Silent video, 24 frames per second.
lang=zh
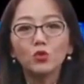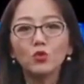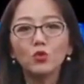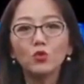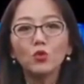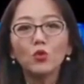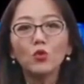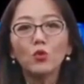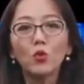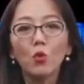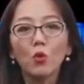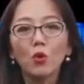中
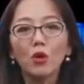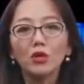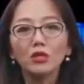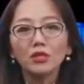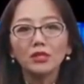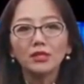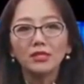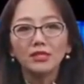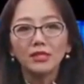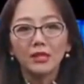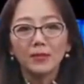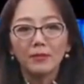共国
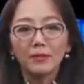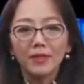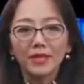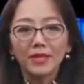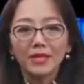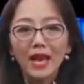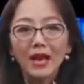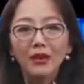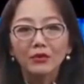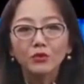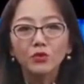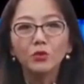是怎么
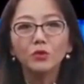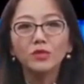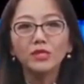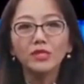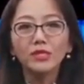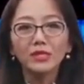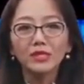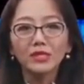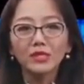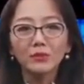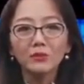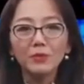样用
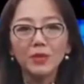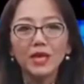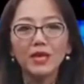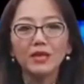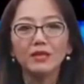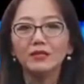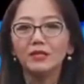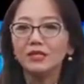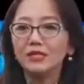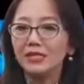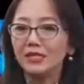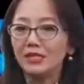欺
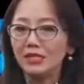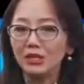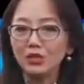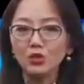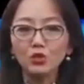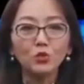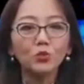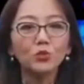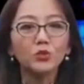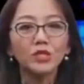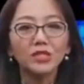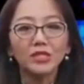骗和
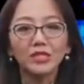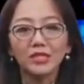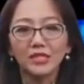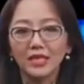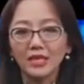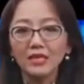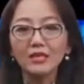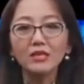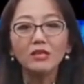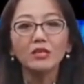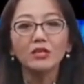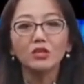极度
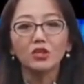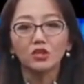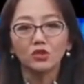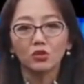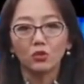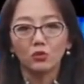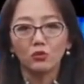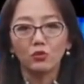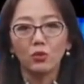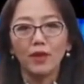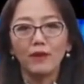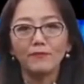邪恶的
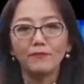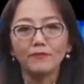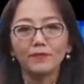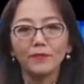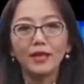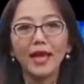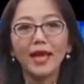手段